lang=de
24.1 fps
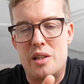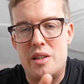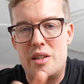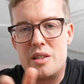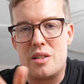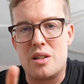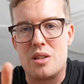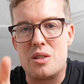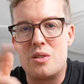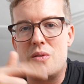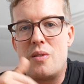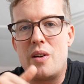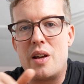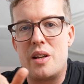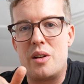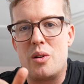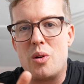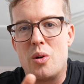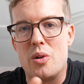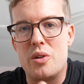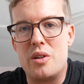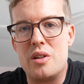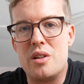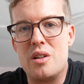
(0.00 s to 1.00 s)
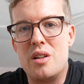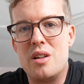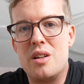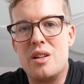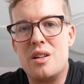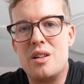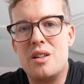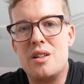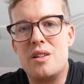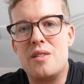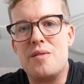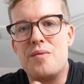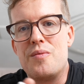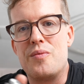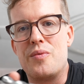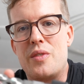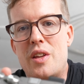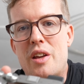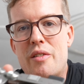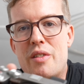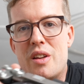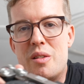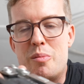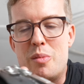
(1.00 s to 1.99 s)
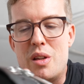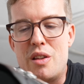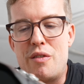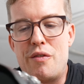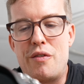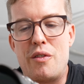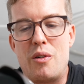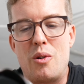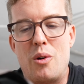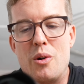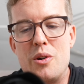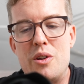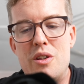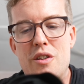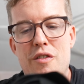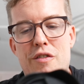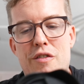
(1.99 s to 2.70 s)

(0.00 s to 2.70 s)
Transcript: dieser zwei neuen, der wird mit Freude